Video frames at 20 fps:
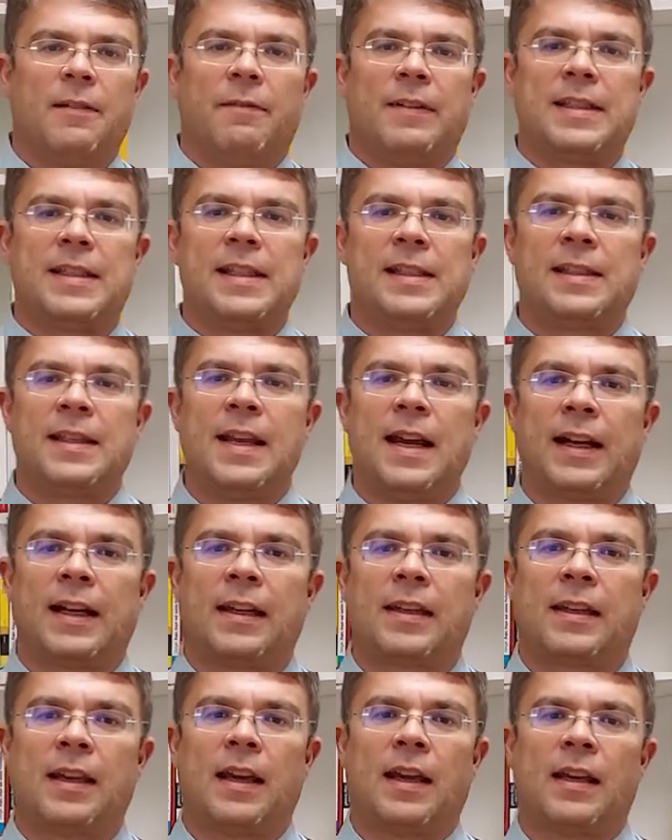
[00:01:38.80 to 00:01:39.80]
was ist denn
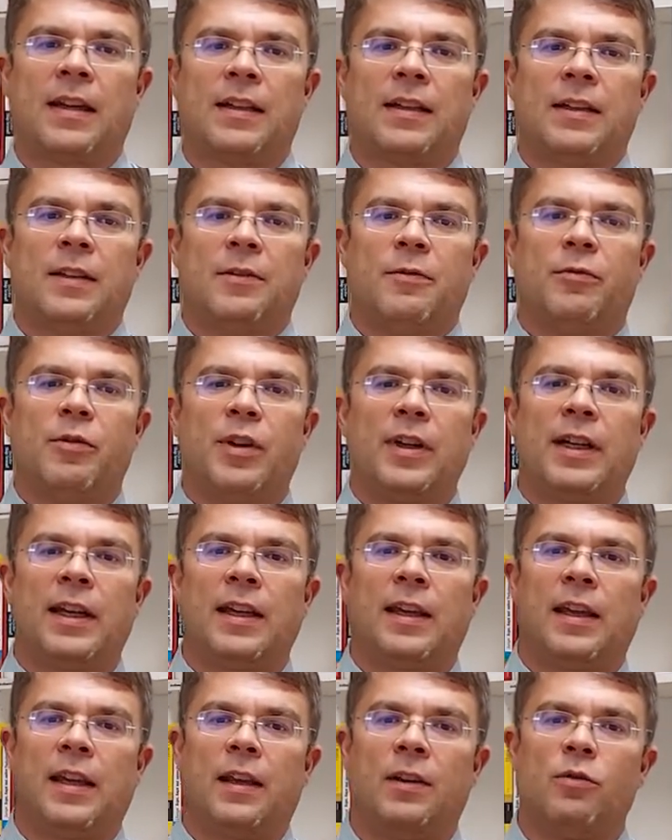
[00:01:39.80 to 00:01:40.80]
eigentlich der
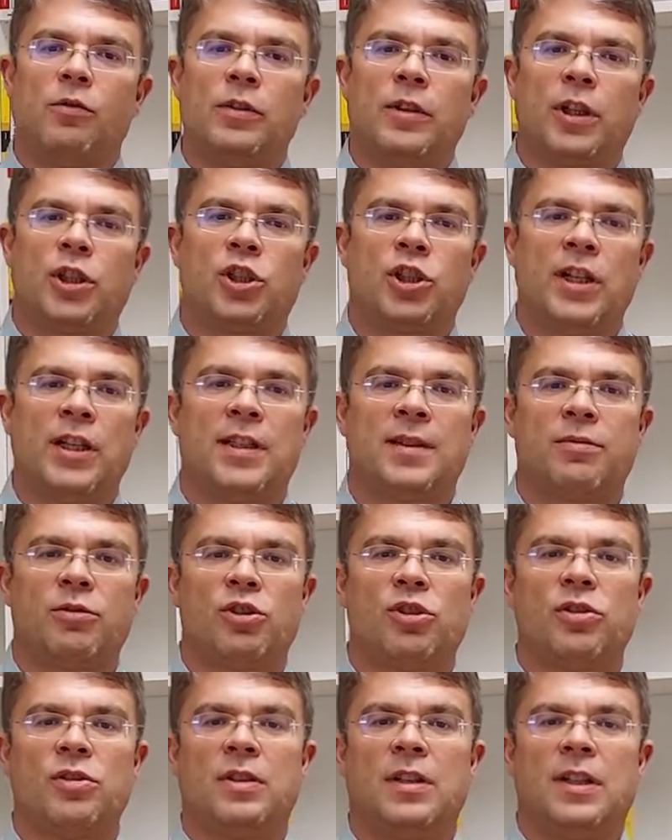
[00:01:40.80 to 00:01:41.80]
wirkliche Unterschied
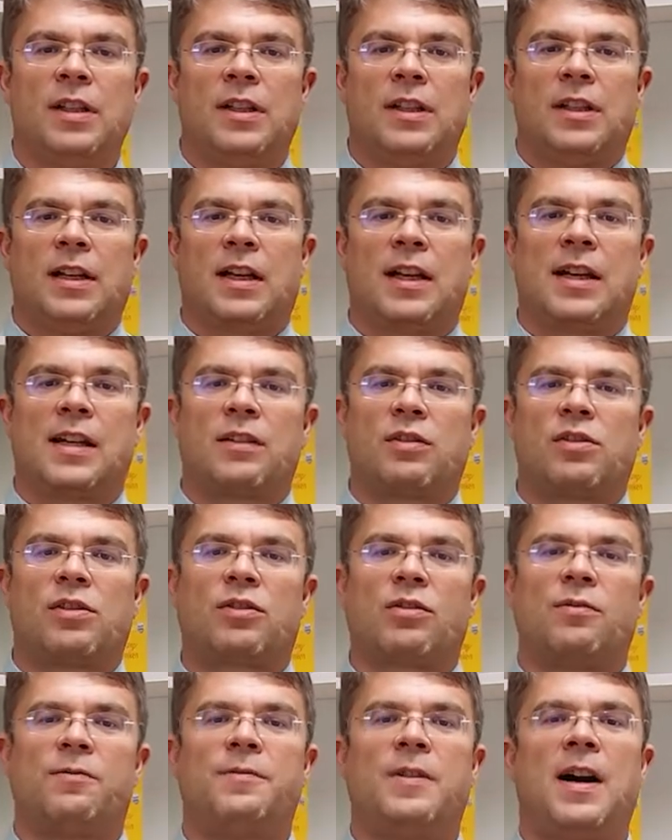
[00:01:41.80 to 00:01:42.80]
zwischen einer
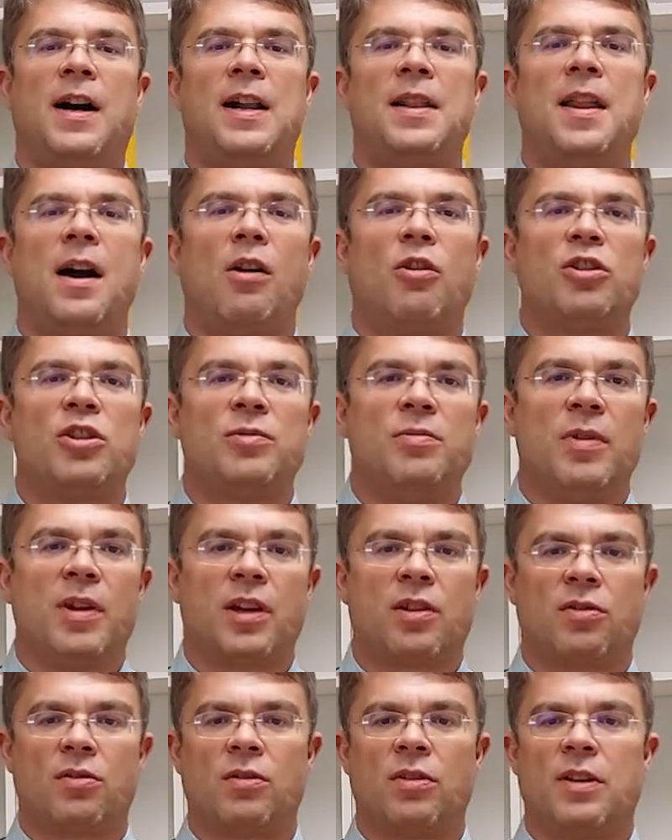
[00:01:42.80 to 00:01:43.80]
katastrophalen
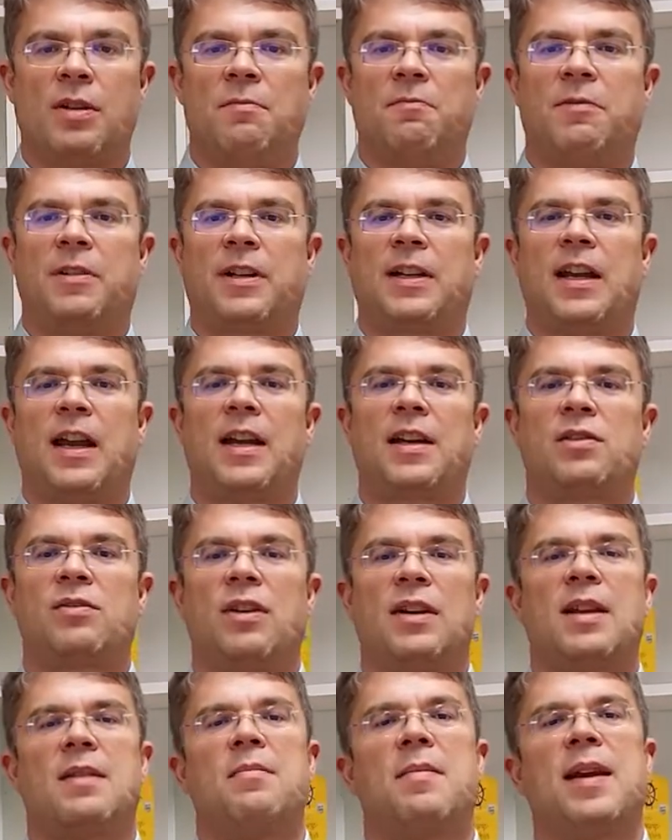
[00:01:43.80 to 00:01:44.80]
Auswirkung im Vergleich zu
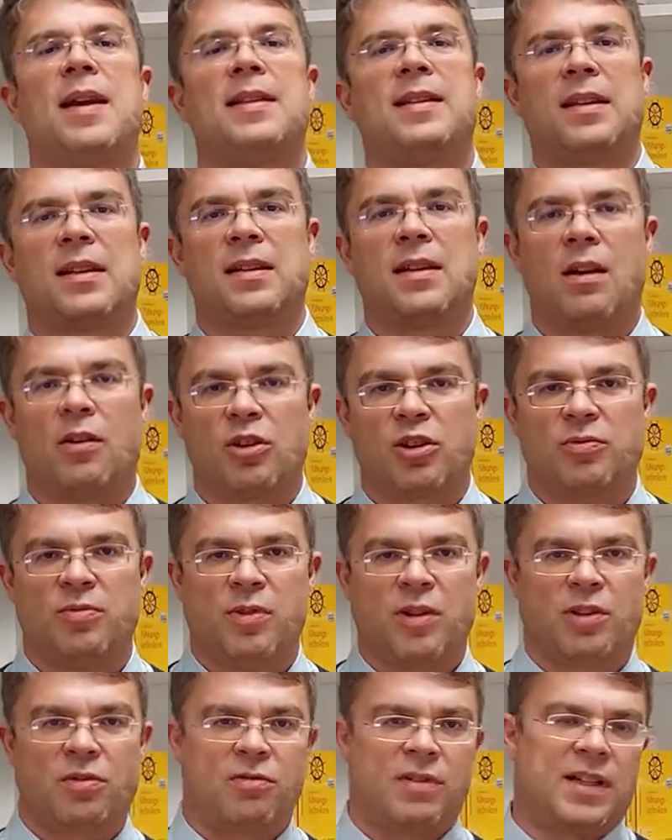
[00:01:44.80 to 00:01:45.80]
einer mäßigen
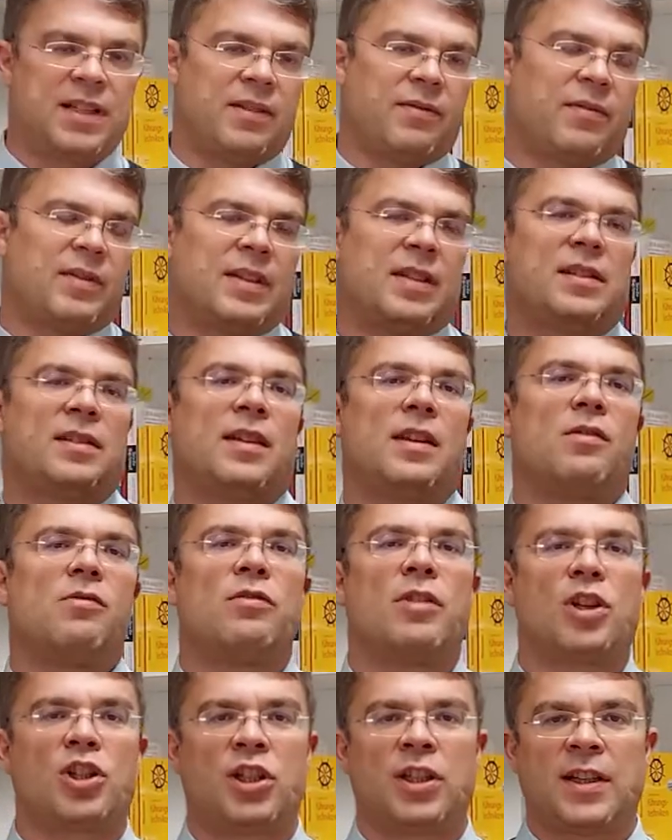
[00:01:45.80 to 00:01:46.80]
Auswirkung? Also was ist da der
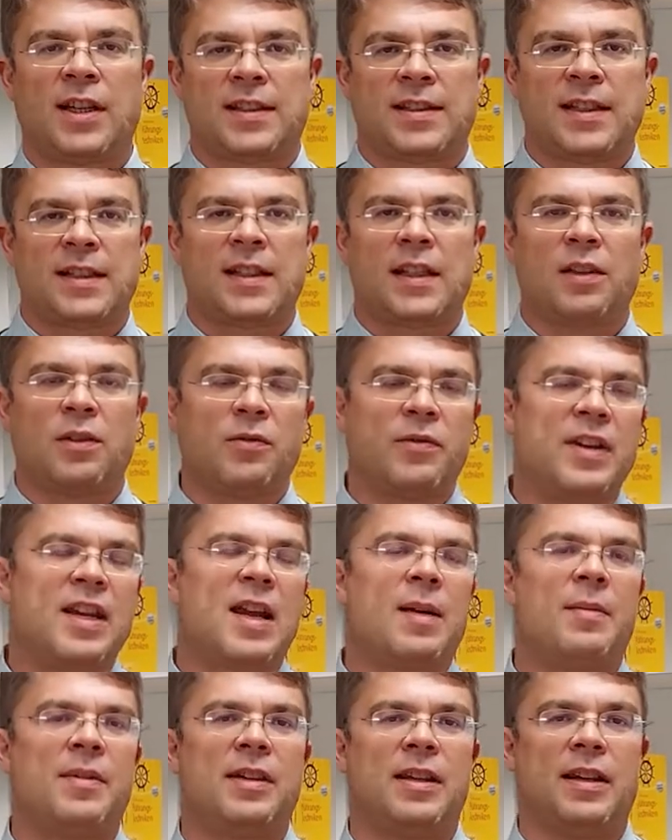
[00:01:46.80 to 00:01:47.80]
Unterschied tatsächlich und wie
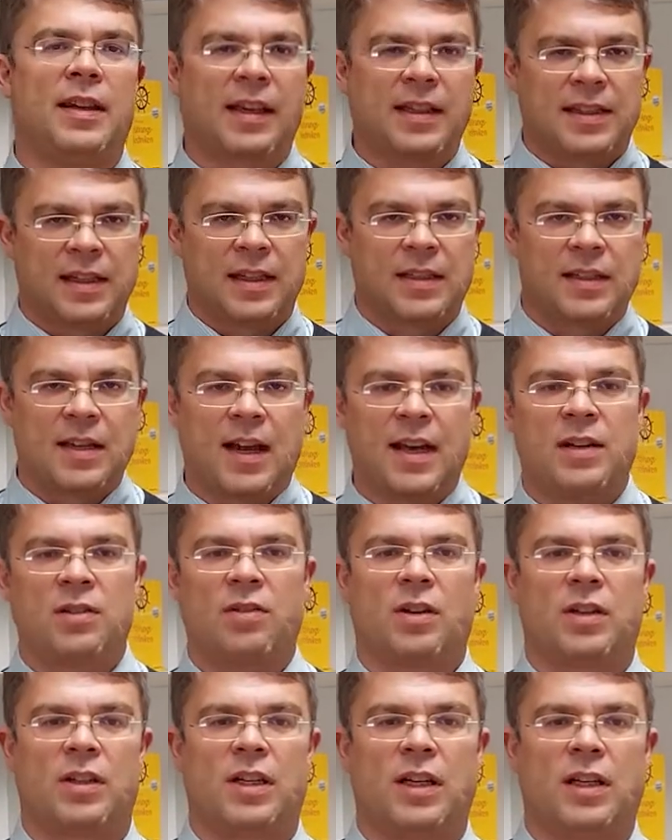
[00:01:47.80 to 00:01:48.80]
kann man die Risiken da
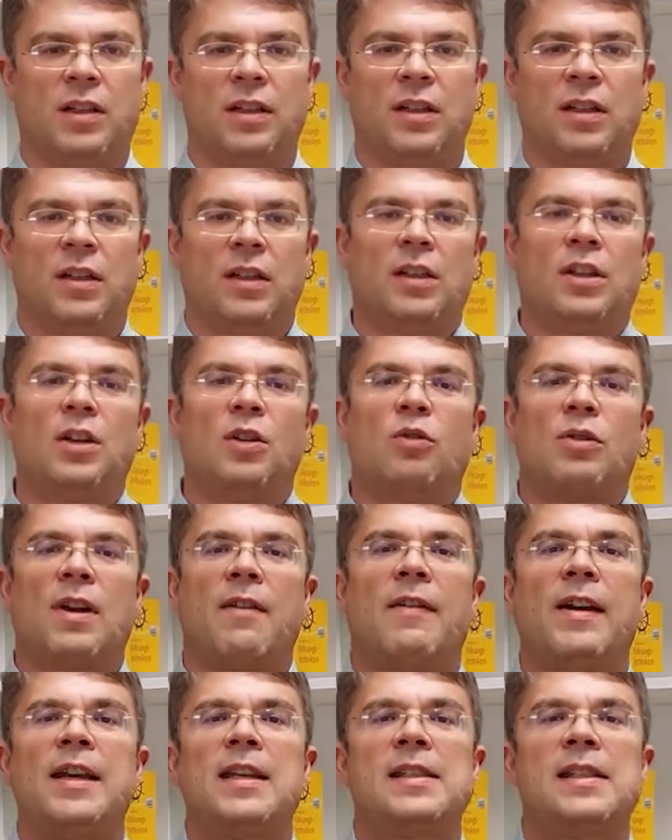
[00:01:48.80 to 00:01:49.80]
einordnen? Oder
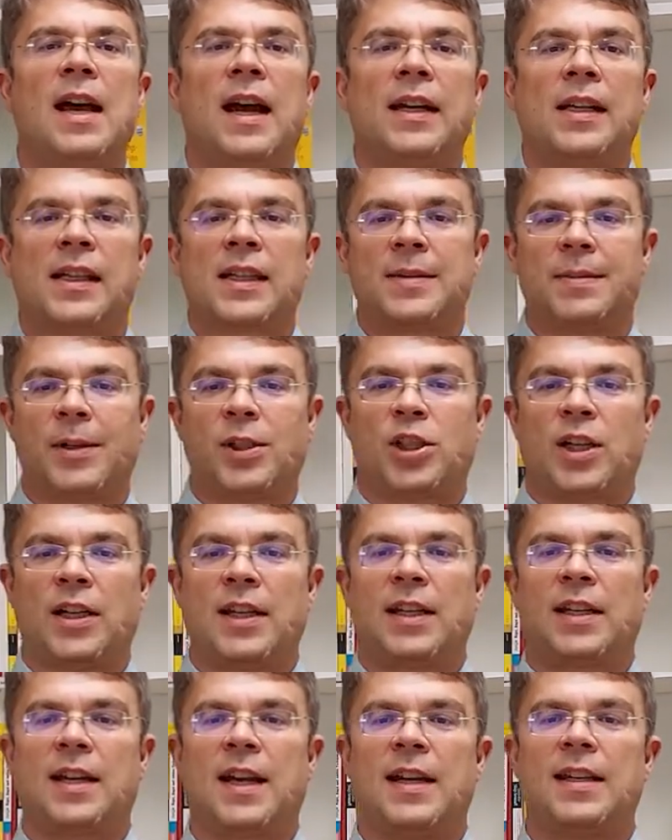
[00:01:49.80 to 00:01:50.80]
wann ist eine
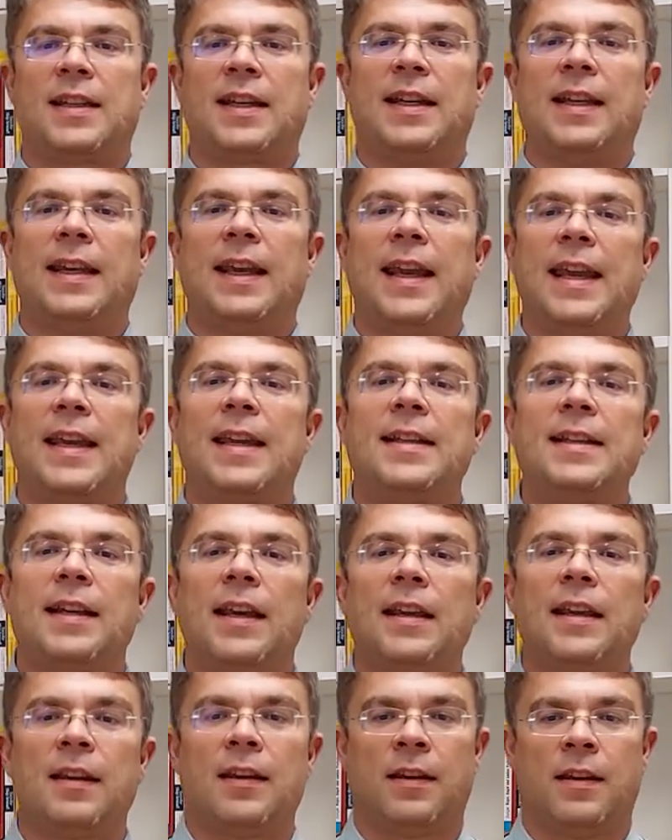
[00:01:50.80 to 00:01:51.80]
Eintrittswahrscheinlichkeit
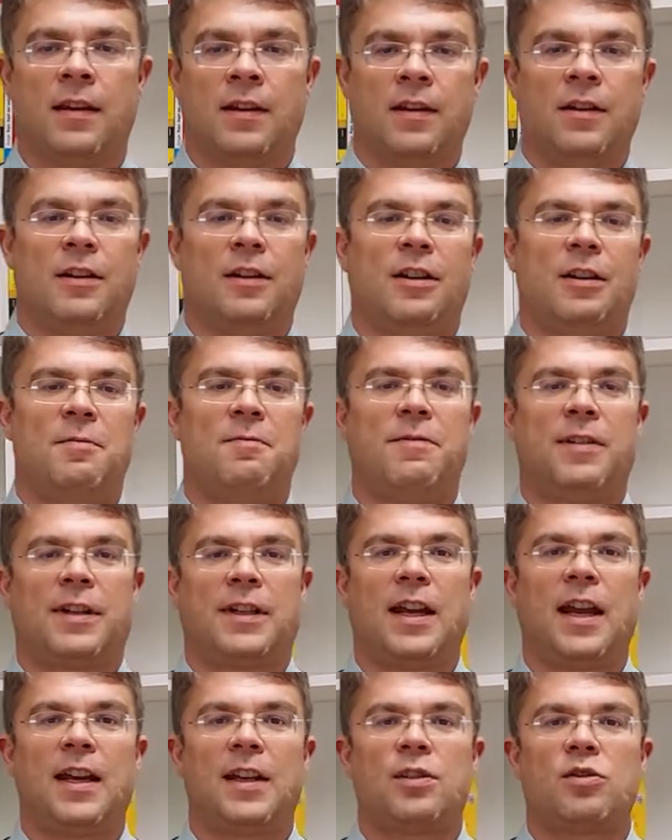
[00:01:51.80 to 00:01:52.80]
gelegentlich im
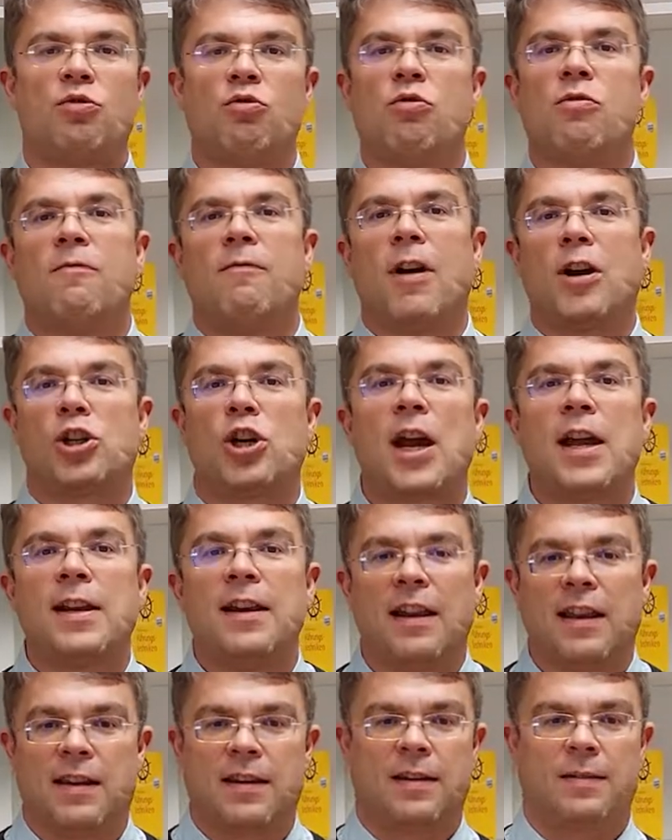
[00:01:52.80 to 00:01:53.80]
Vergleich zu
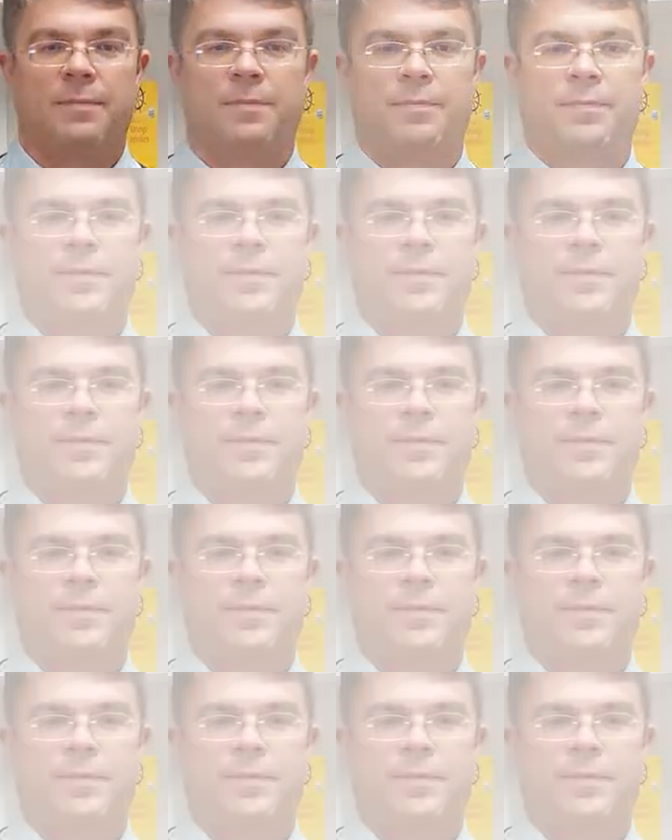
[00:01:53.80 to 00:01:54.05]
wahrscheinlich.